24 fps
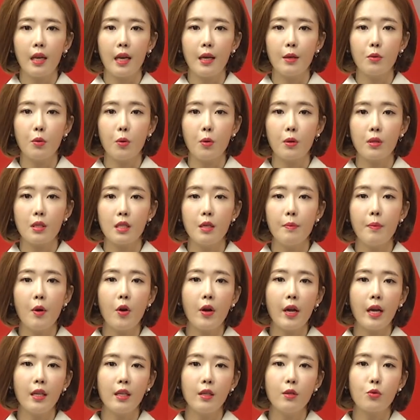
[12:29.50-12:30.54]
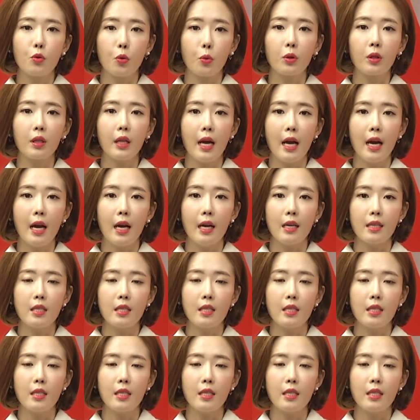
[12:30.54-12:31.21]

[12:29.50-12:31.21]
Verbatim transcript: 계속 10억엔을 줬다,